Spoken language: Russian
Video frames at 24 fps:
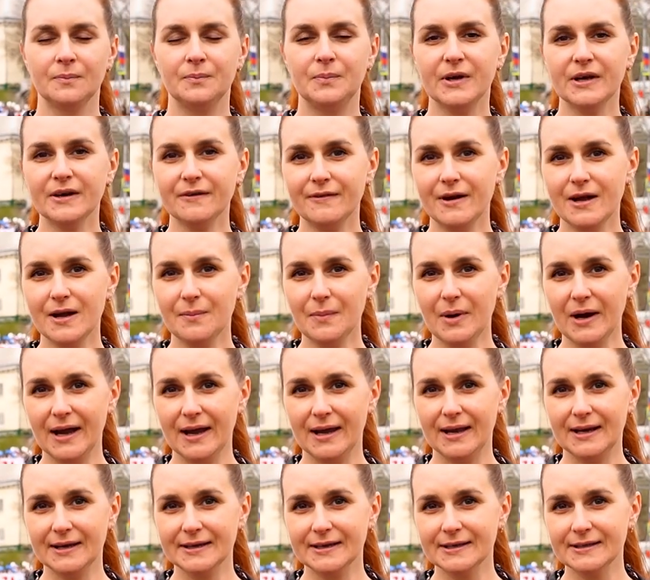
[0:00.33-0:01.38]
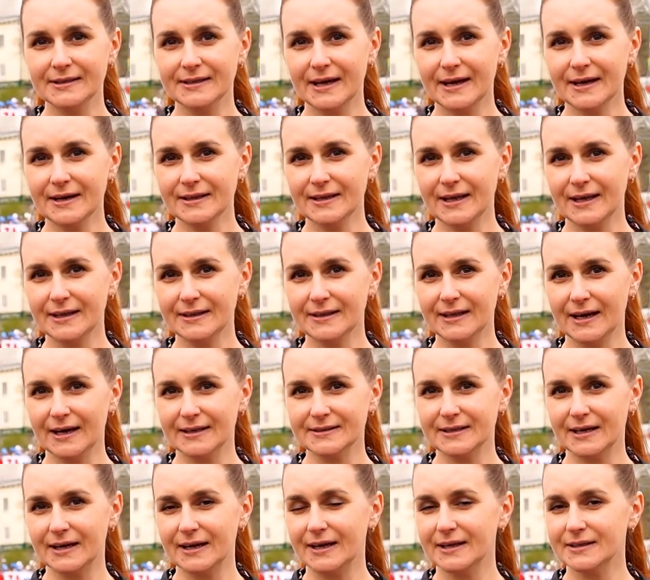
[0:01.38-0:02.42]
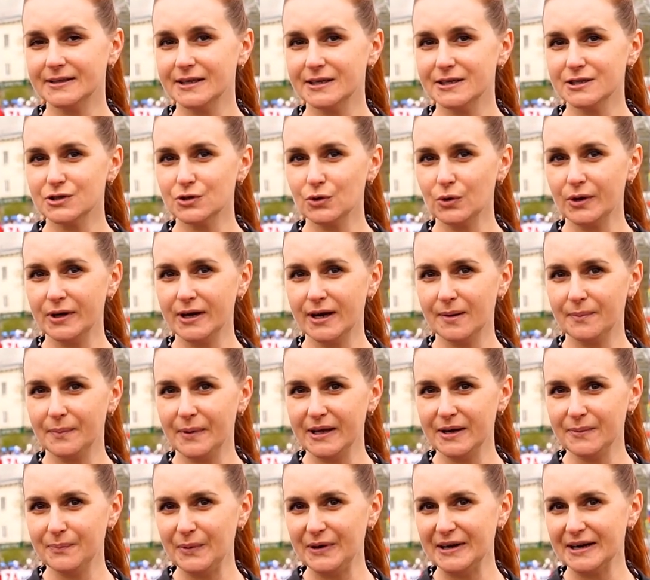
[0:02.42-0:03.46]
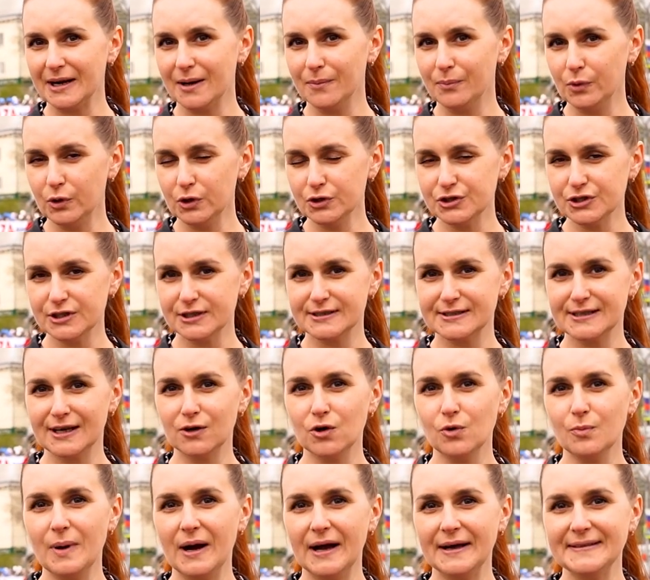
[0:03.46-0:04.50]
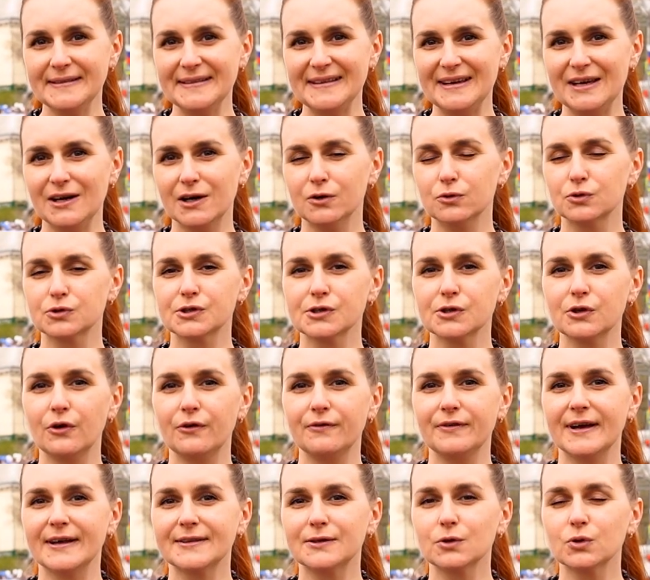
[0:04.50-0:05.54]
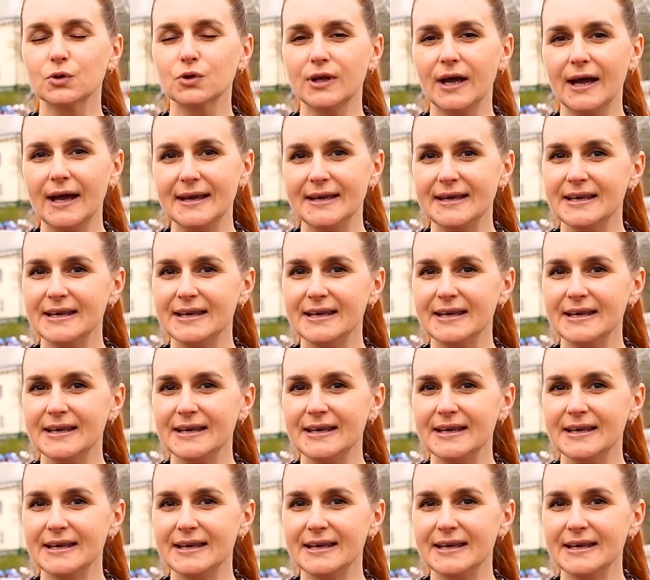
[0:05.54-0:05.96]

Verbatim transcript: 1 мая – легендарная дата. Это история борьбы рабочих за гуманные условия труда